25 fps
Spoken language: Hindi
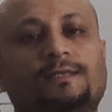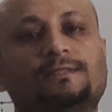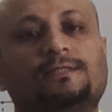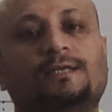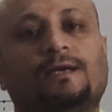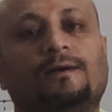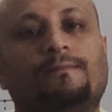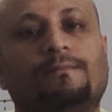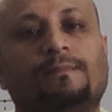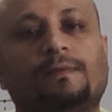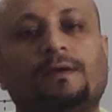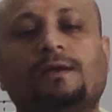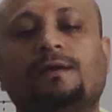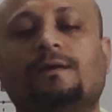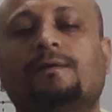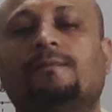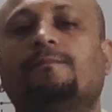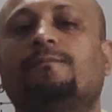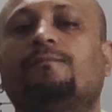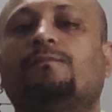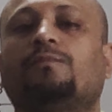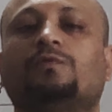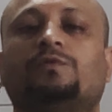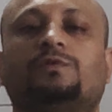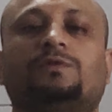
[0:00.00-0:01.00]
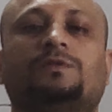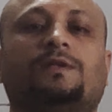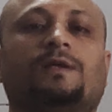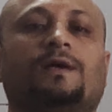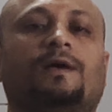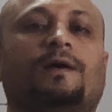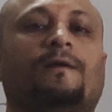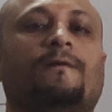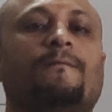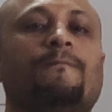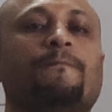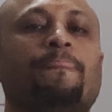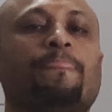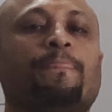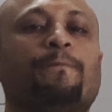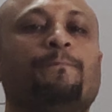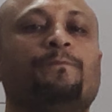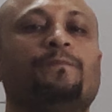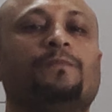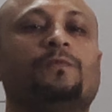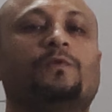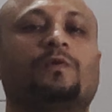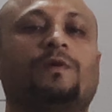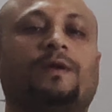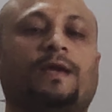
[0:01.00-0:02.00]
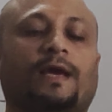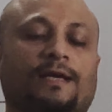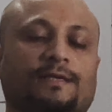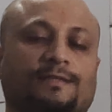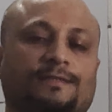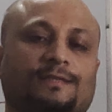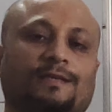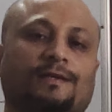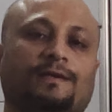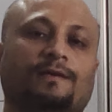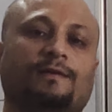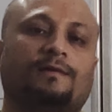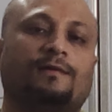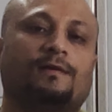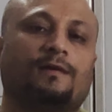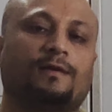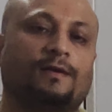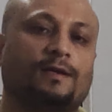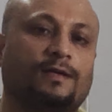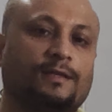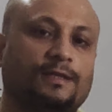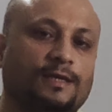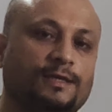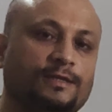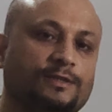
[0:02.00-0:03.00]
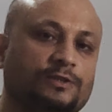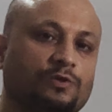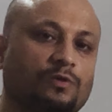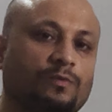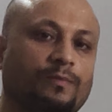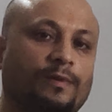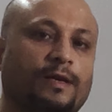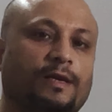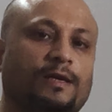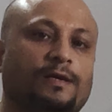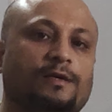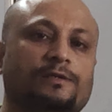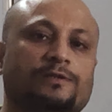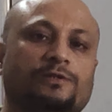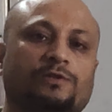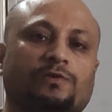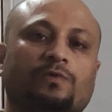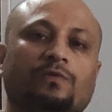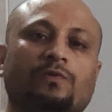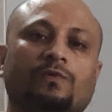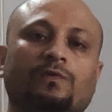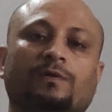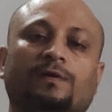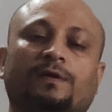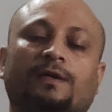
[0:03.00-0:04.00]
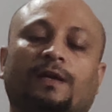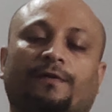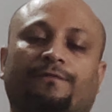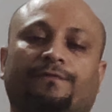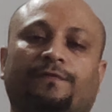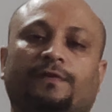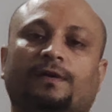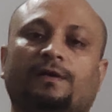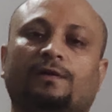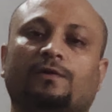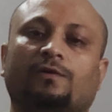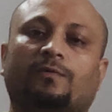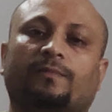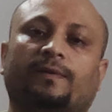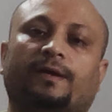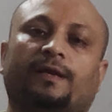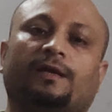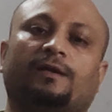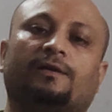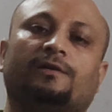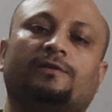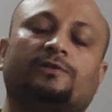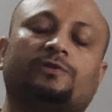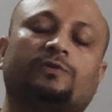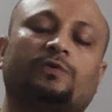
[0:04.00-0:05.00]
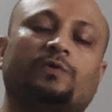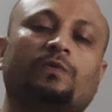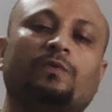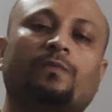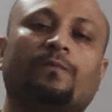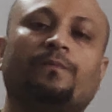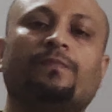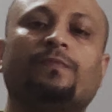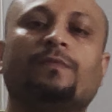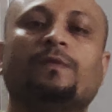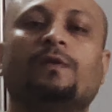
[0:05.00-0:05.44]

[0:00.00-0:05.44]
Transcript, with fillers: एग्जाम में पूछता है तो कैसे करना था इस नोमेरिकल्स को ग्राफिकल नोमेरिकल्स को